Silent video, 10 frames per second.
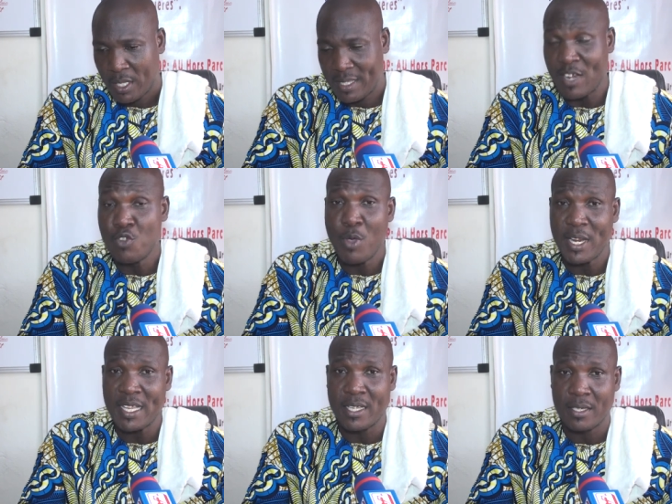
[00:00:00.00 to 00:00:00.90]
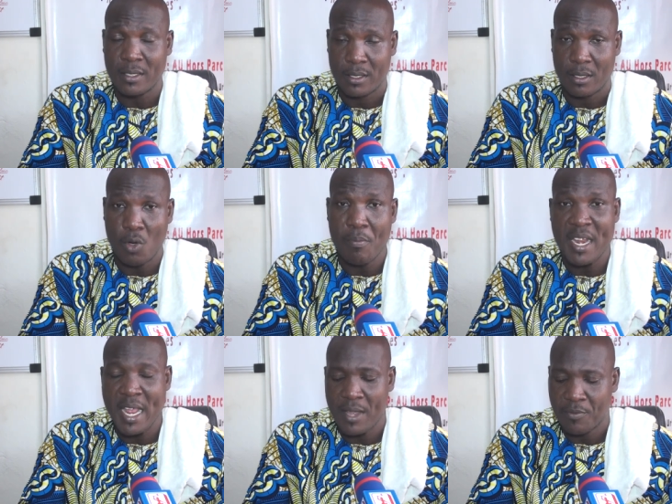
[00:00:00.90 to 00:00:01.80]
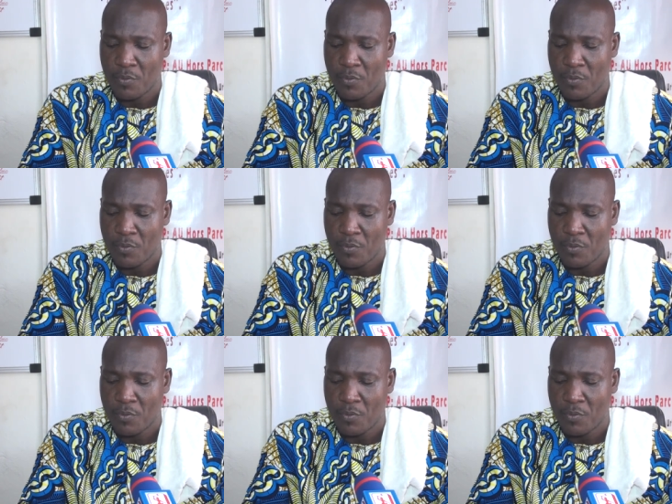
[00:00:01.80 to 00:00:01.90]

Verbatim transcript: des numériques au Bénin,